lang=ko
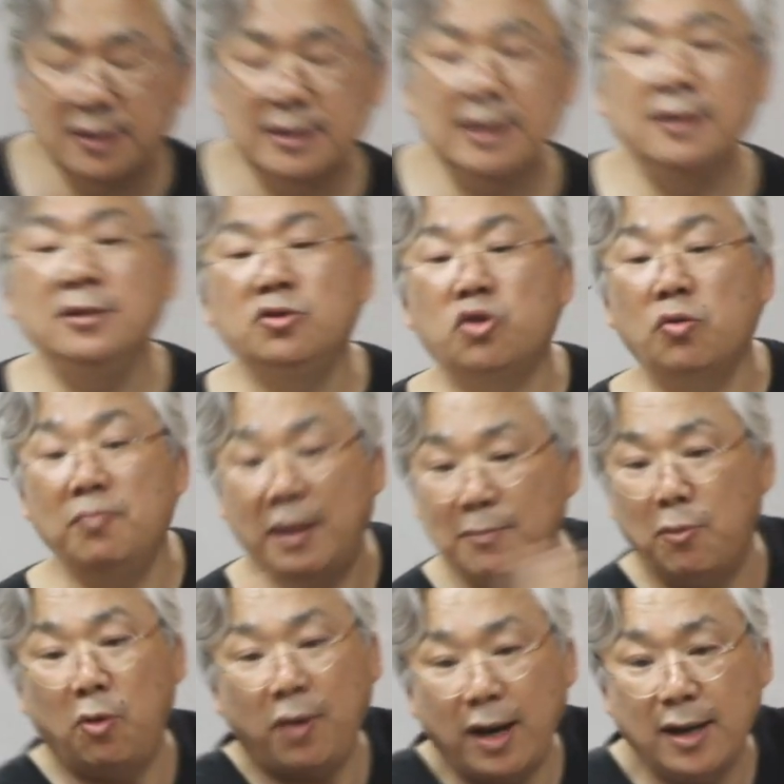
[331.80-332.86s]
이런
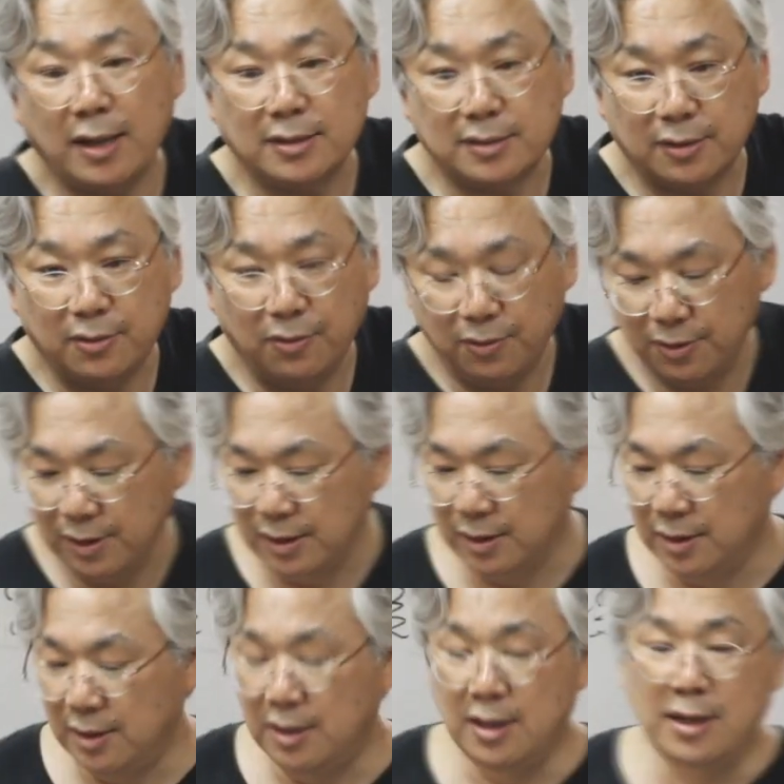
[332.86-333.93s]
쪽만 몰아놨어요.
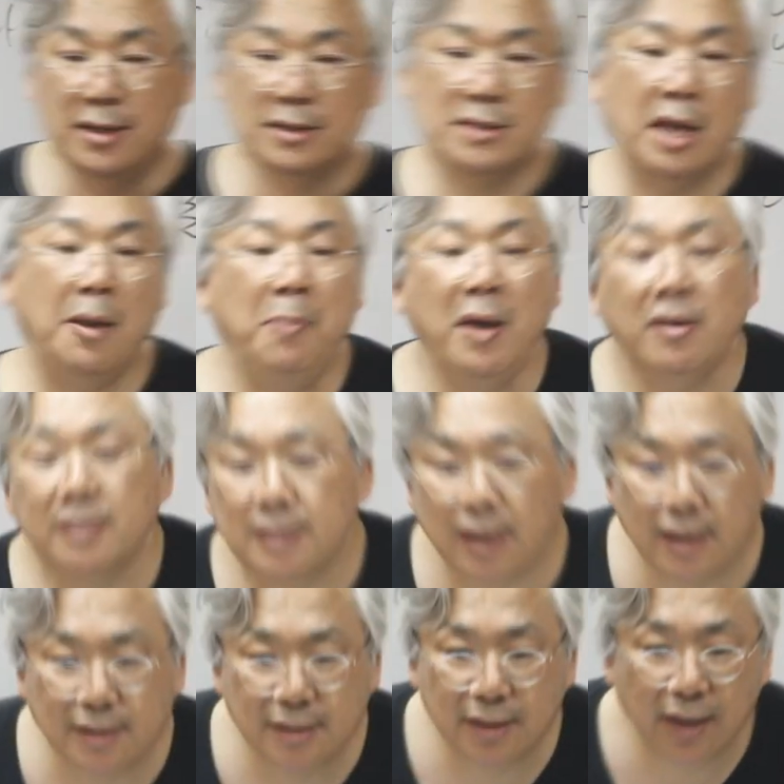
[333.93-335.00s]
새벽
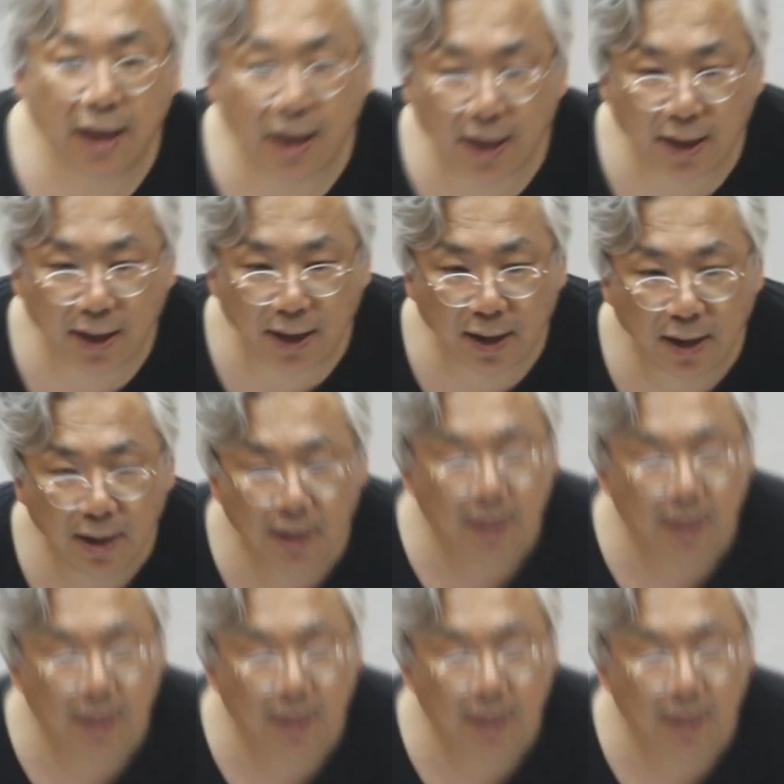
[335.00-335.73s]
3시에